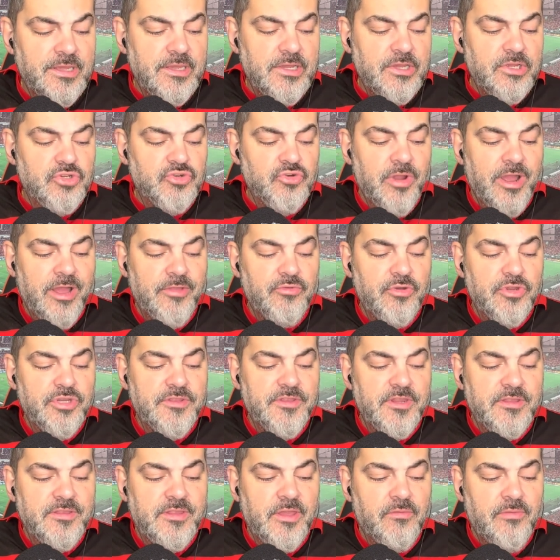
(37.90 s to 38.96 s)
Jogador de
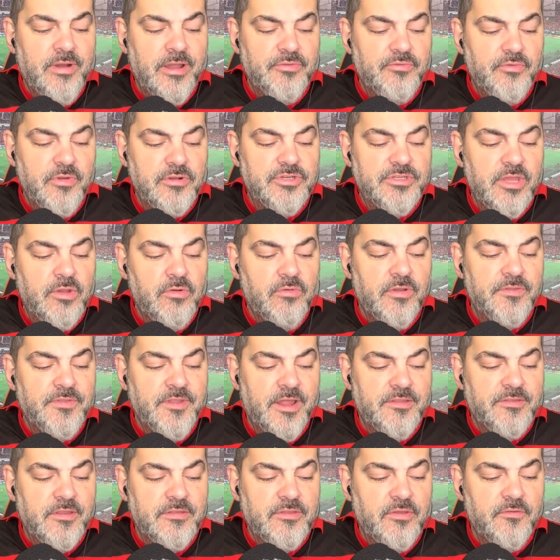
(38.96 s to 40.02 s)
34 anos tem
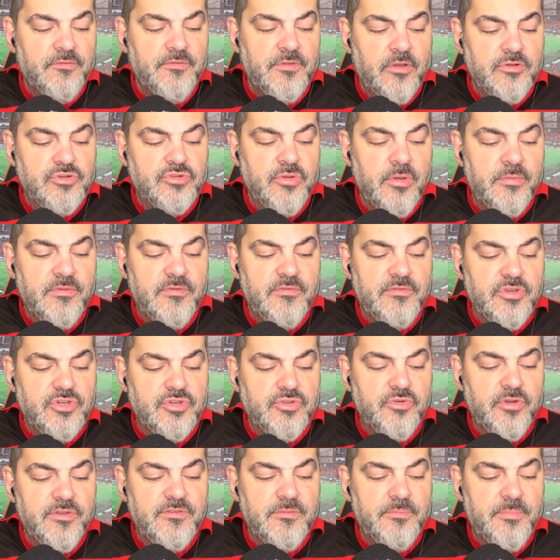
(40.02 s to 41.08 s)
contrato até o final de
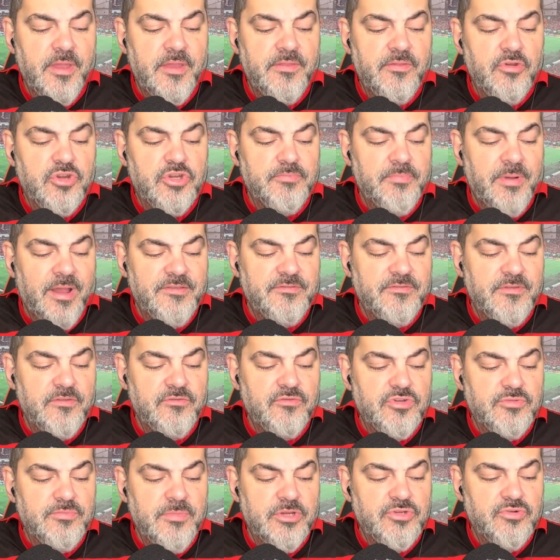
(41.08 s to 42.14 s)
2022 e perdeu espaço nas
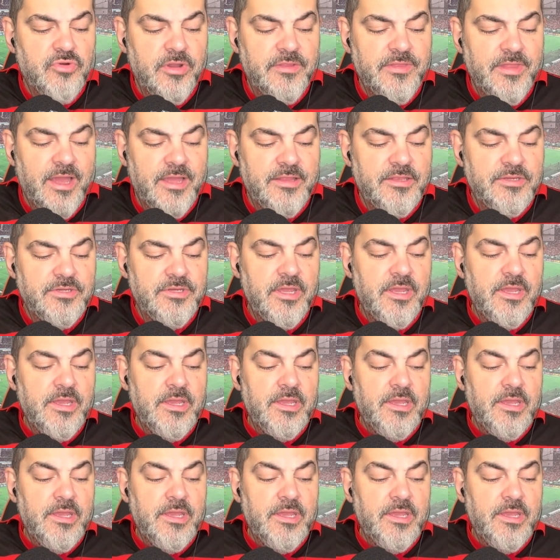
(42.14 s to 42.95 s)
últimas rodadas.